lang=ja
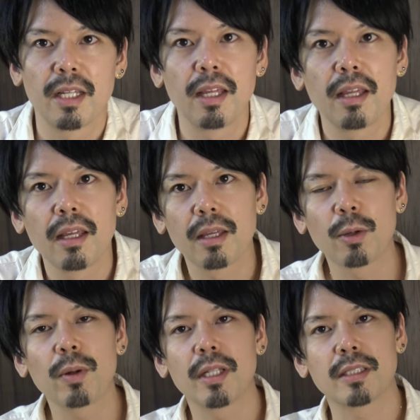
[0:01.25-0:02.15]
えー、
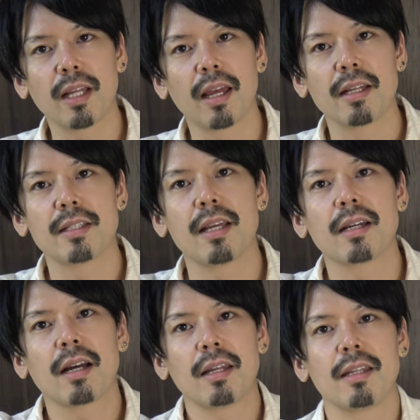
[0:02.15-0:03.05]
今日はですね、前
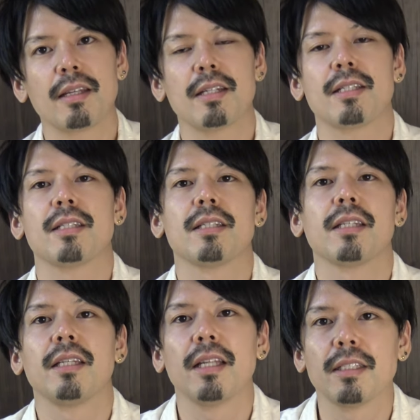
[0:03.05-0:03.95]
回に引き続
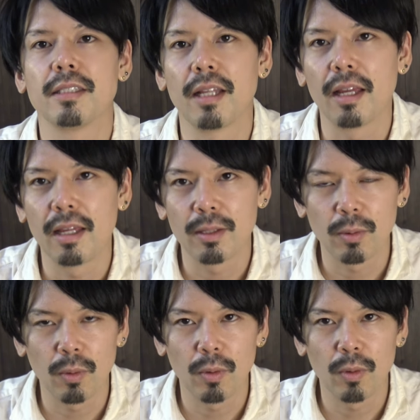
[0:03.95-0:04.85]
きですね、えっ、ー、
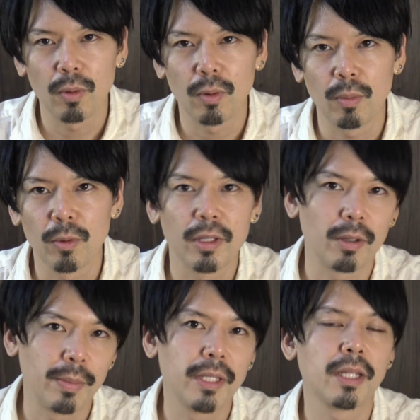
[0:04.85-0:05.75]
と、持ってい
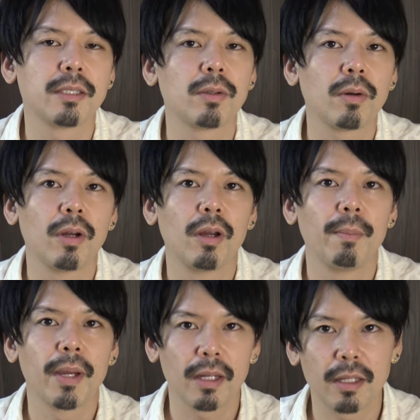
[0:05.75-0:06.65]
るヴィンテージの
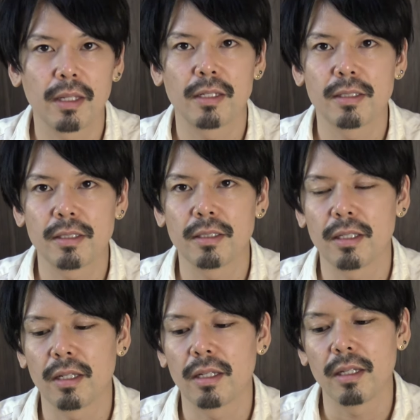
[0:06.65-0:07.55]
メガネについ
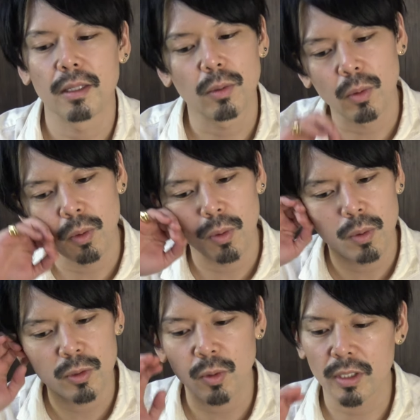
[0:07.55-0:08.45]
て、えっ、ー、
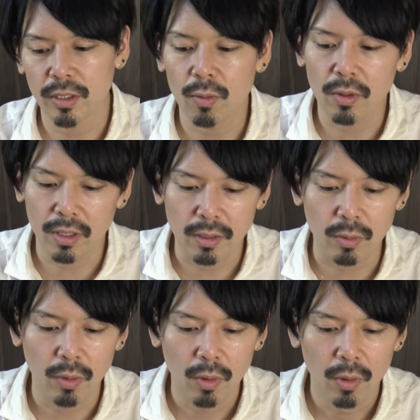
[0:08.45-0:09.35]
と、紹介していこうかな
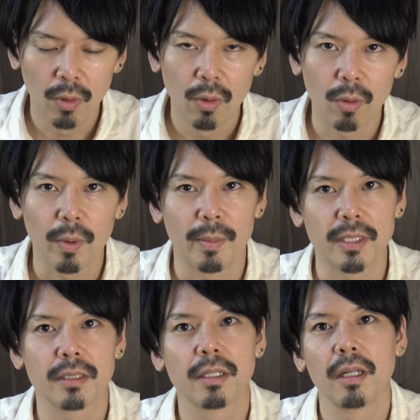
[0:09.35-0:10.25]
と思いま
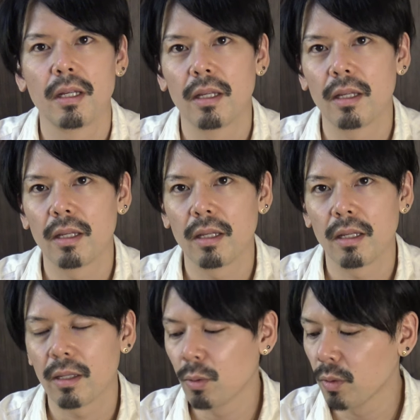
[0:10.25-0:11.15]
す。
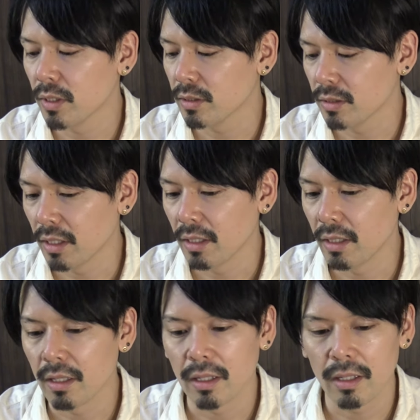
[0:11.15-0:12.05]
えー、今日ですね、
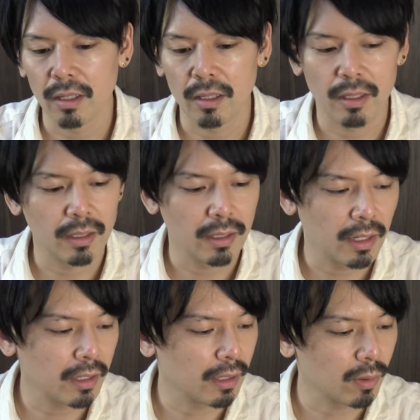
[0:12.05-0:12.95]
えー、
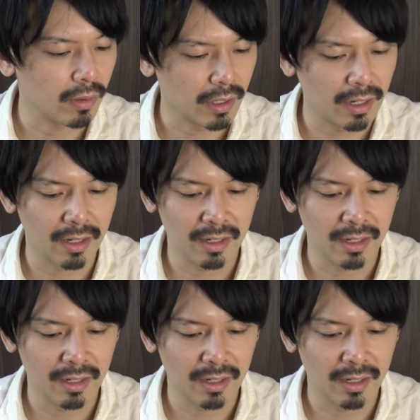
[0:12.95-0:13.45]
何からいこうかな。